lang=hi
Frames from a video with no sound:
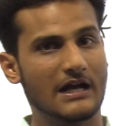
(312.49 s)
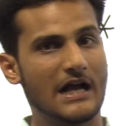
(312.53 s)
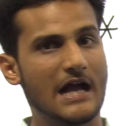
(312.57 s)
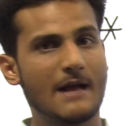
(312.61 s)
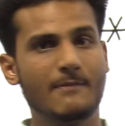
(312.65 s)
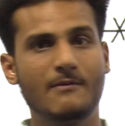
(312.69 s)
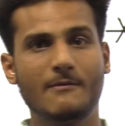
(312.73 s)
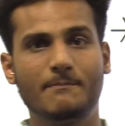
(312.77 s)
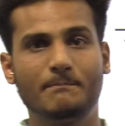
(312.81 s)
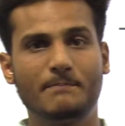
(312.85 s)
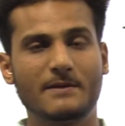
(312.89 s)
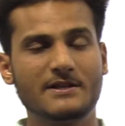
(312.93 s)

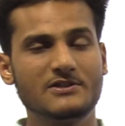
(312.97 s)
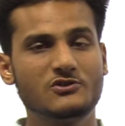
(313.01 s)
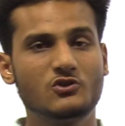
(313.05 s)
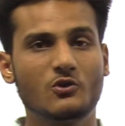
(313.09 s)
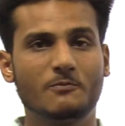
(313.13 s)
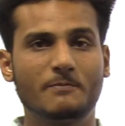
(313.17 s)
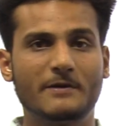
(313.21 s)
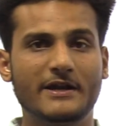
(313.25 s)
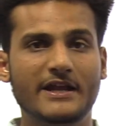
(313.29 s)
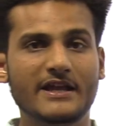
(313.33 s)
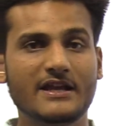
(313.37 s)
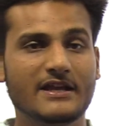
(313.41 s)
अब अपन जो
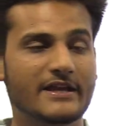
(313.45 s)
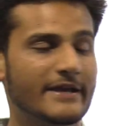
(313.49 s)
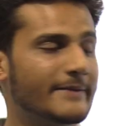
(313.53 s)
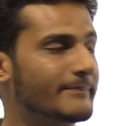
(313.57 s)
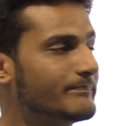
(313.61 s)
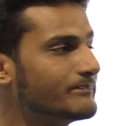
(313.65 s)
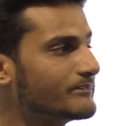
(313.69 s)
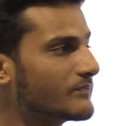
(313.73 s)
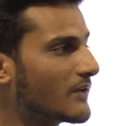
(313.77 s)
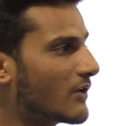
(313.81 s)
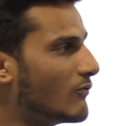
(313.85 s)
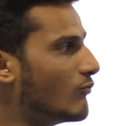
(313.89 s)
पढ़ेंगे
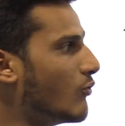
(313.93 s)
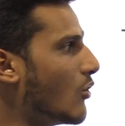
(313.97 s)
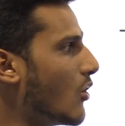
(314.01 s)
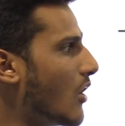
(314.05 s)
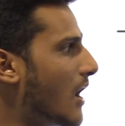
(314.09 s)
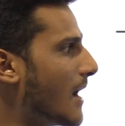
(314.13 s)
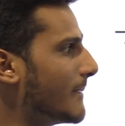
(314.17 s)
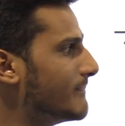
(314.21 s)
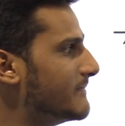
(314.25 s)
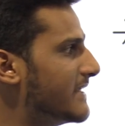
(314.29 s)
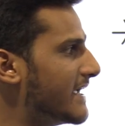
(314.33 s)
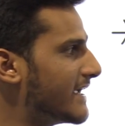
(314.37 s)
वो
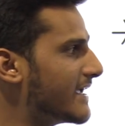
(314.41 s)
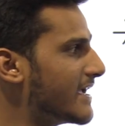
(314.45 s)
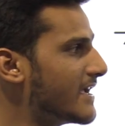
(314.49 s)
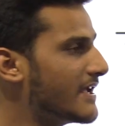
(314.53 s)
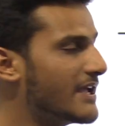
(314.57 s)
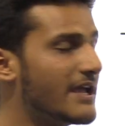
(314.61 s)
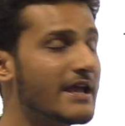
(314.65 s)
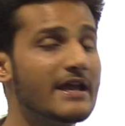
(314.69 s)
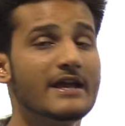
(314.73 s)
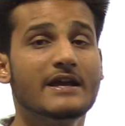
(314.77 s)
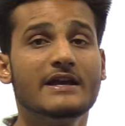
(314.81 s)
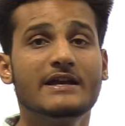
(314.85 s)
अब
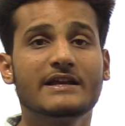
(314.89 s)
देखेंगे